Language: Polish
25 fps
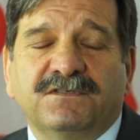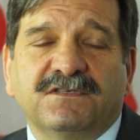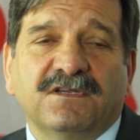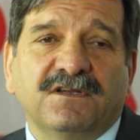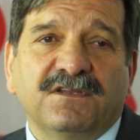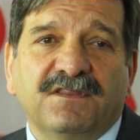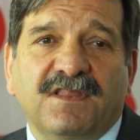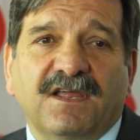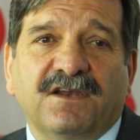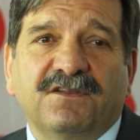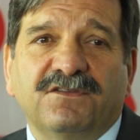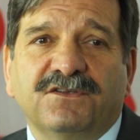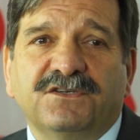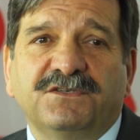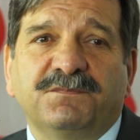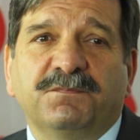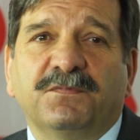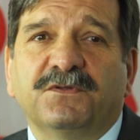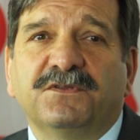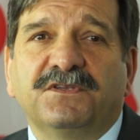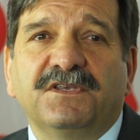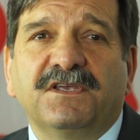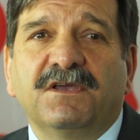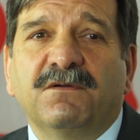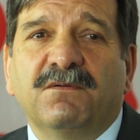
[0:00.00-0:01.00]
Solidarność
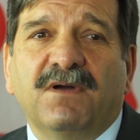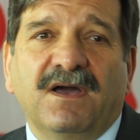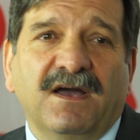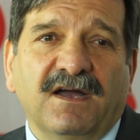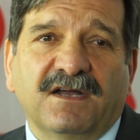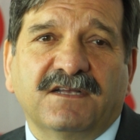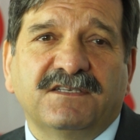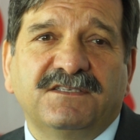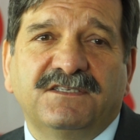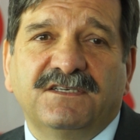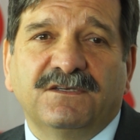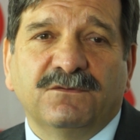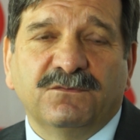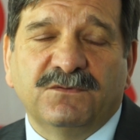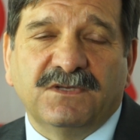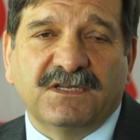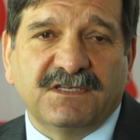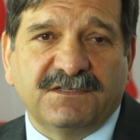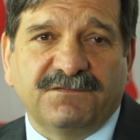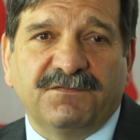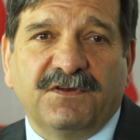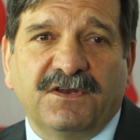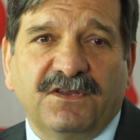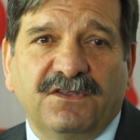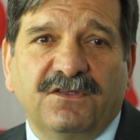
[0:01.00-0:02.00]
podjęła akcję u
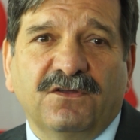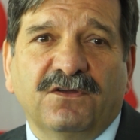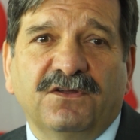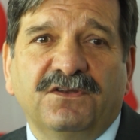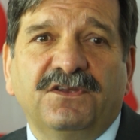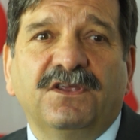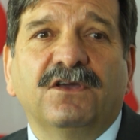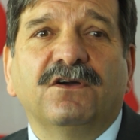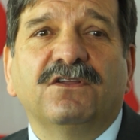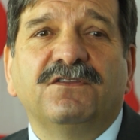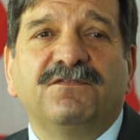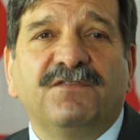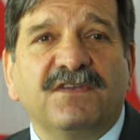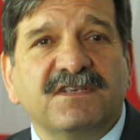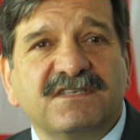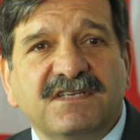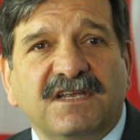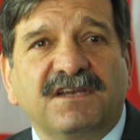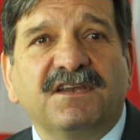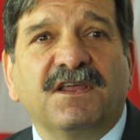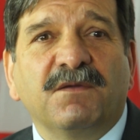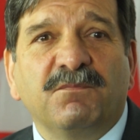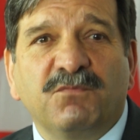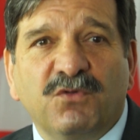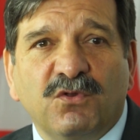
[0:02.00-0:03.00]
nas w regionie
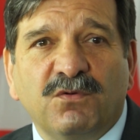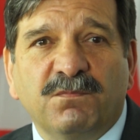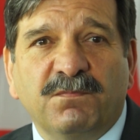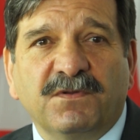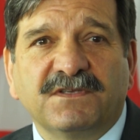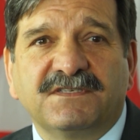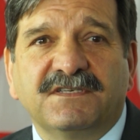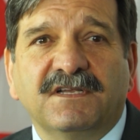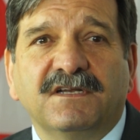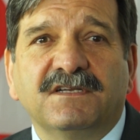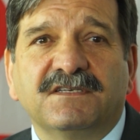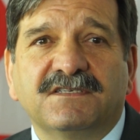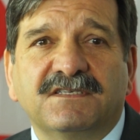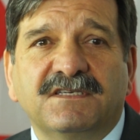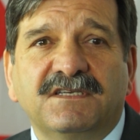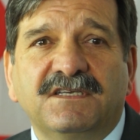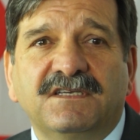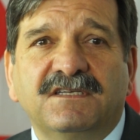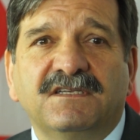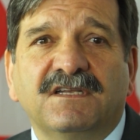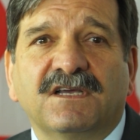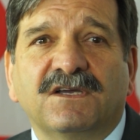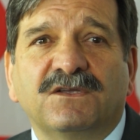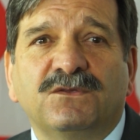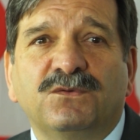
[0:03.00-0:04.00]
odwiedzania biur
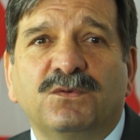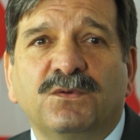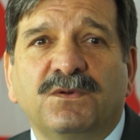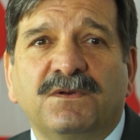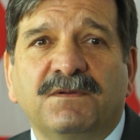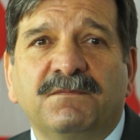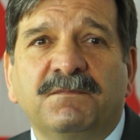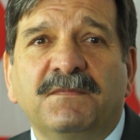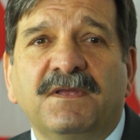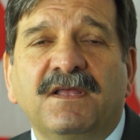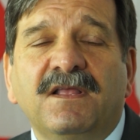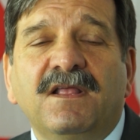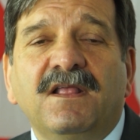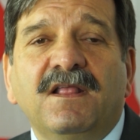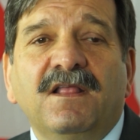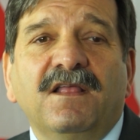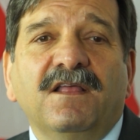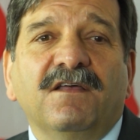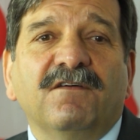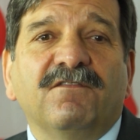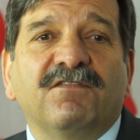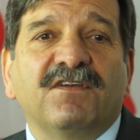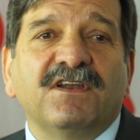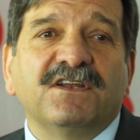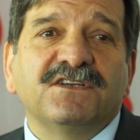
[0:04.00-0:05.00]
poselskich, na którym
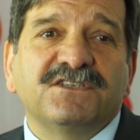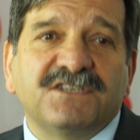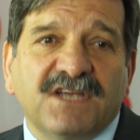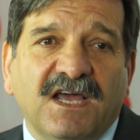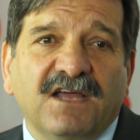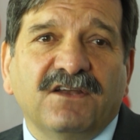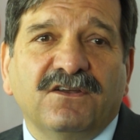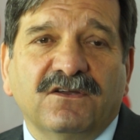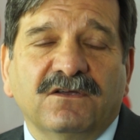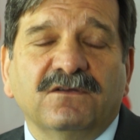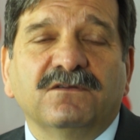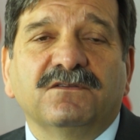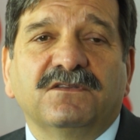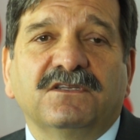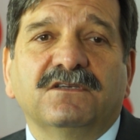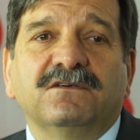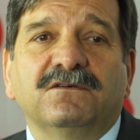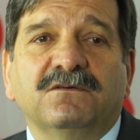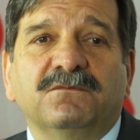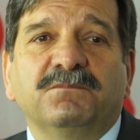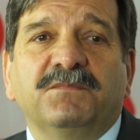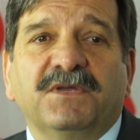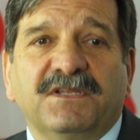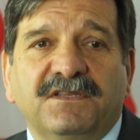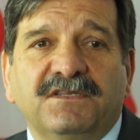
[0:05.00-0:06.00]
wręczano
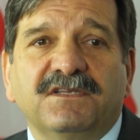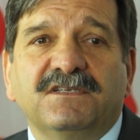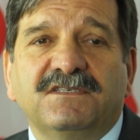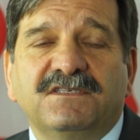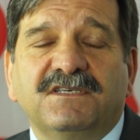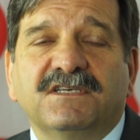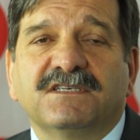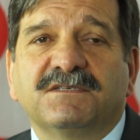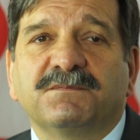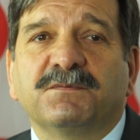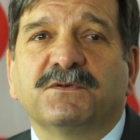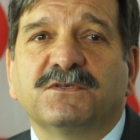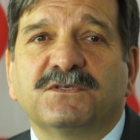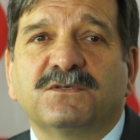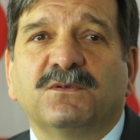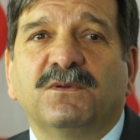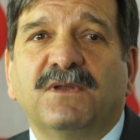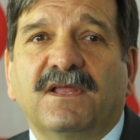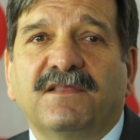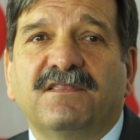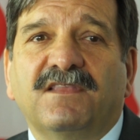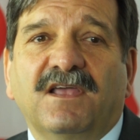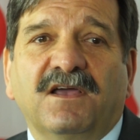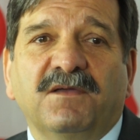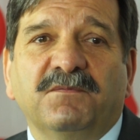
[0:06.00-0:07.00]
tę petycję z
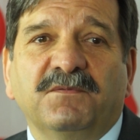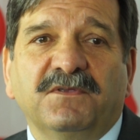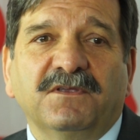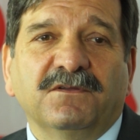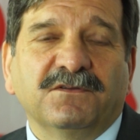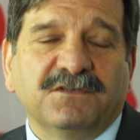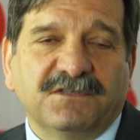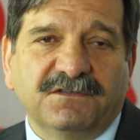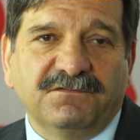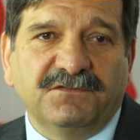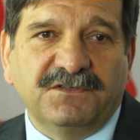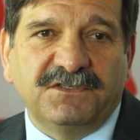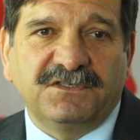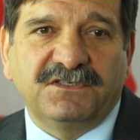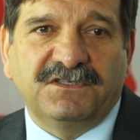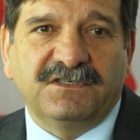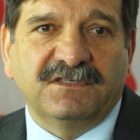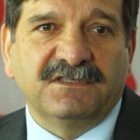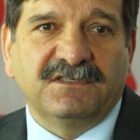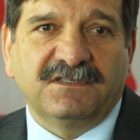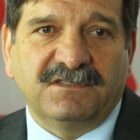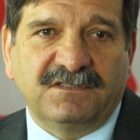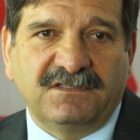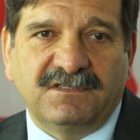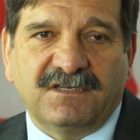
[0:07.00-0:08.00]
postulatami.
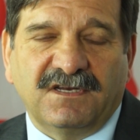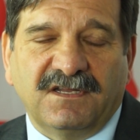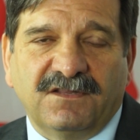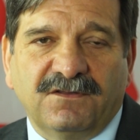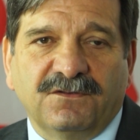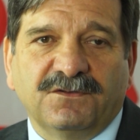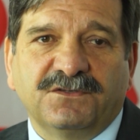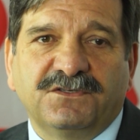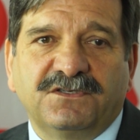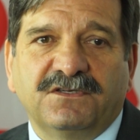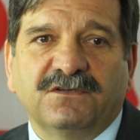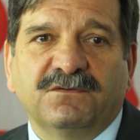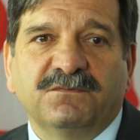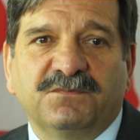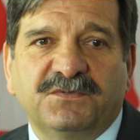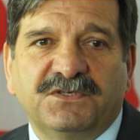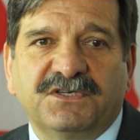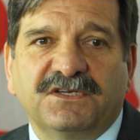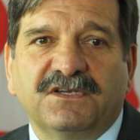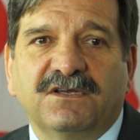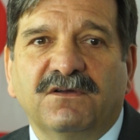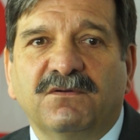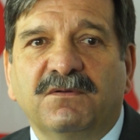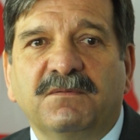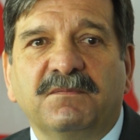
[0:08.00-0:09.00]
Oczywiście z radością
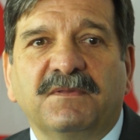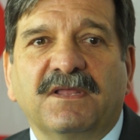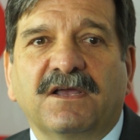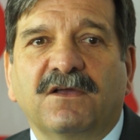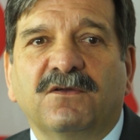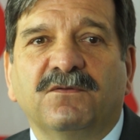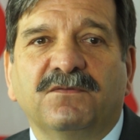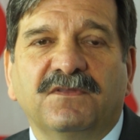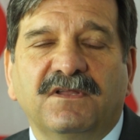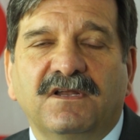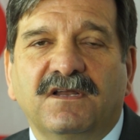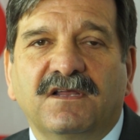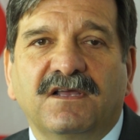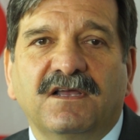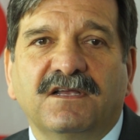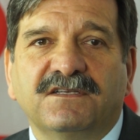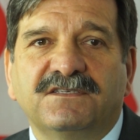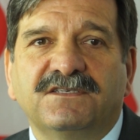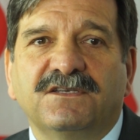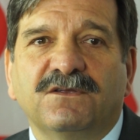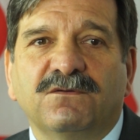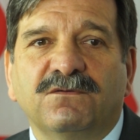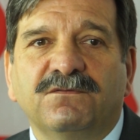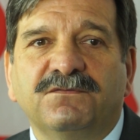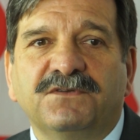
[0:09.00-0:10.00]
przyjąłem taką
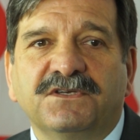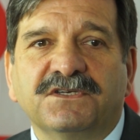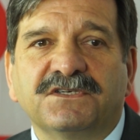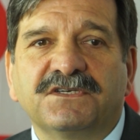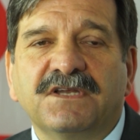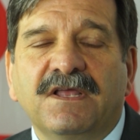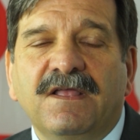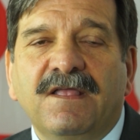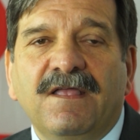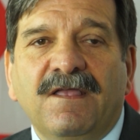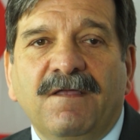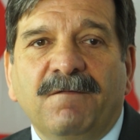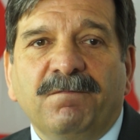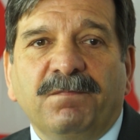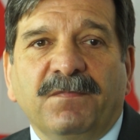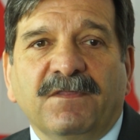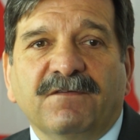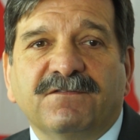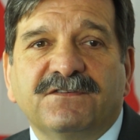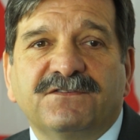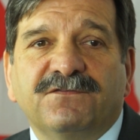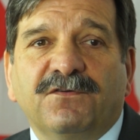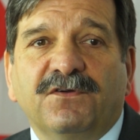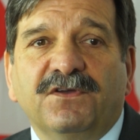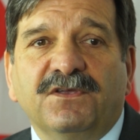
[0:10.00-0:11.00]
delegację również
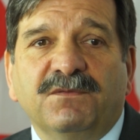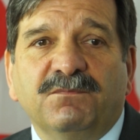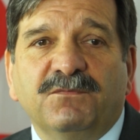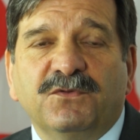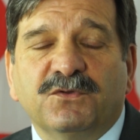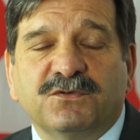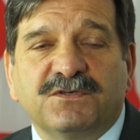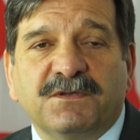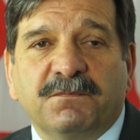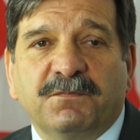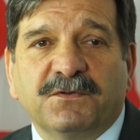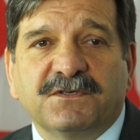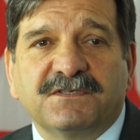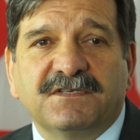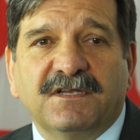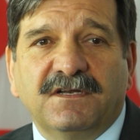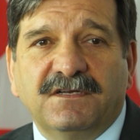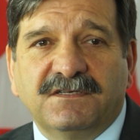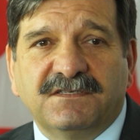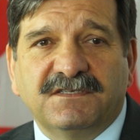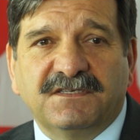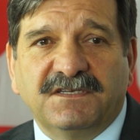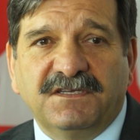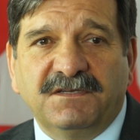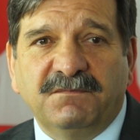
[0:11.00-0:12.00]
w swoim biurze
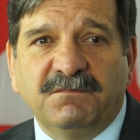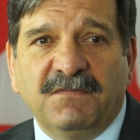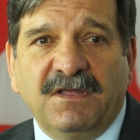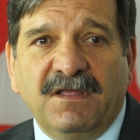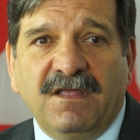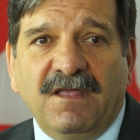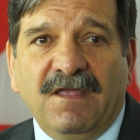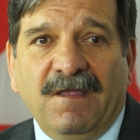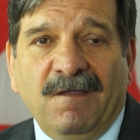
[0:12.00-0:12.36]
poselskim.